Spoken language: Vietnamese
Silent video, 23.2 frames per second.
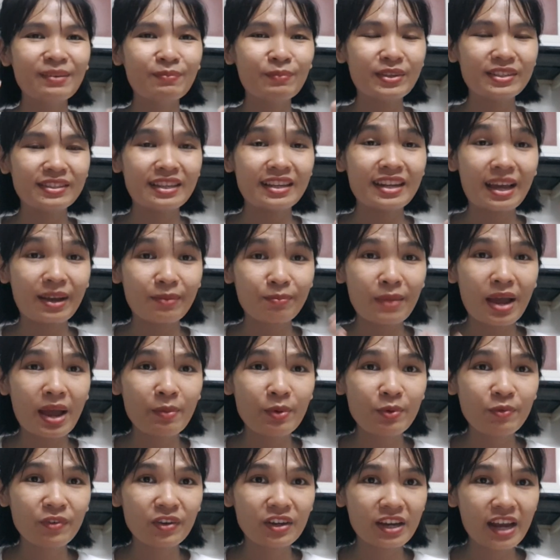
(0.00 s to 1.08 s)
mình sẽ đặt
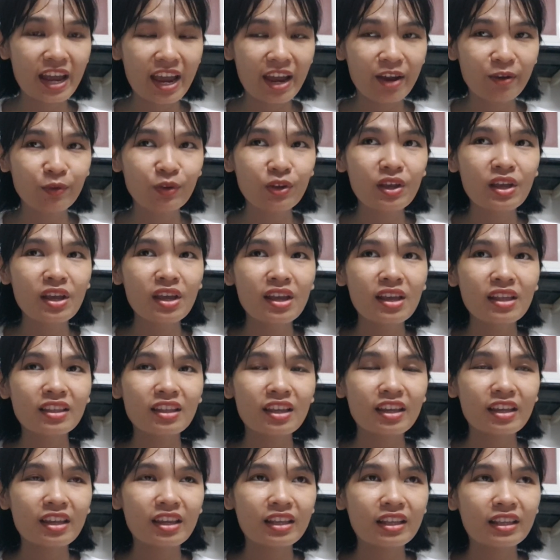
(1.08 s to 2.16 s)
30 phần gạo
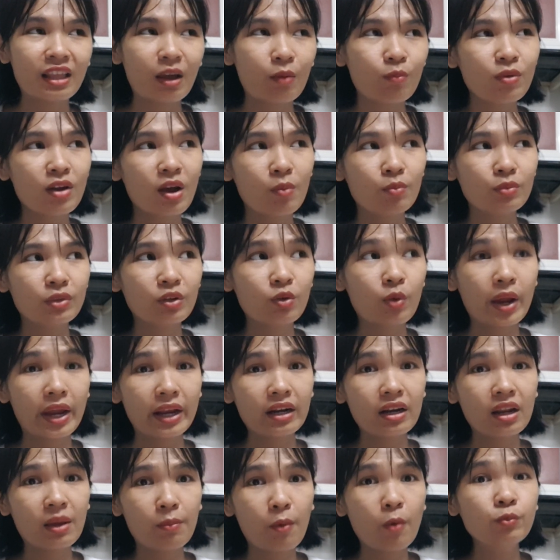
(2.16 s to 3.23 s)
thì tổng cộng thì
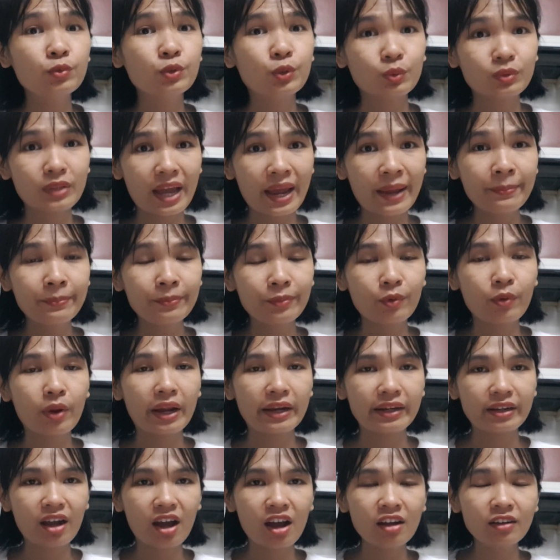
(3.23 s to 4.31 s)
khoảng là 4 triệu 8
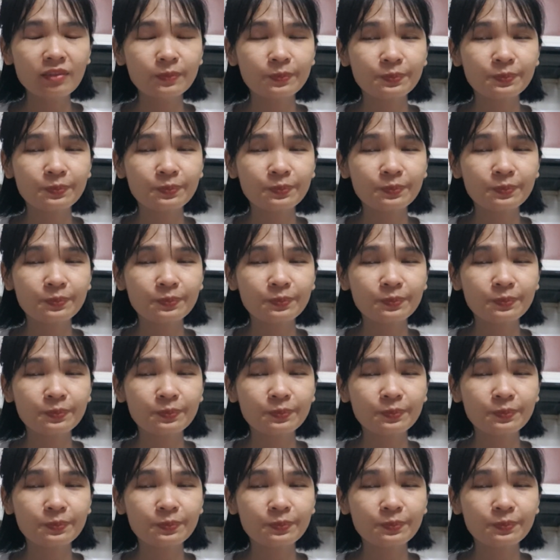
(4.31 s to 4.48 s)
khoảng đó